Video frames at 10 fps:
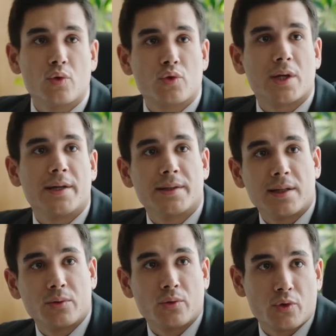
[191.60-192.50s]
Üç tane
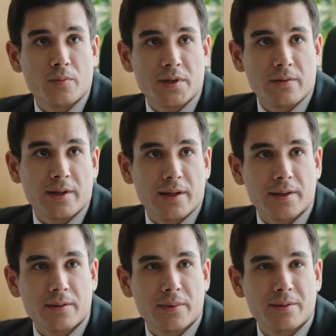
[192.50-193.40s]
daha duruşması var
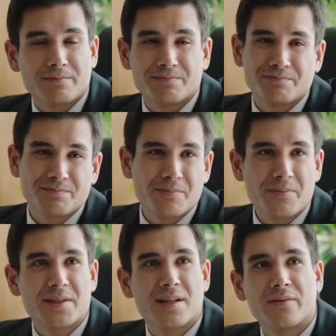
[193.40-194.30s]
hakimin.
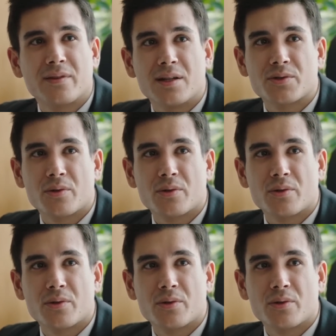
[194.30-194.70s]
Bir saat falan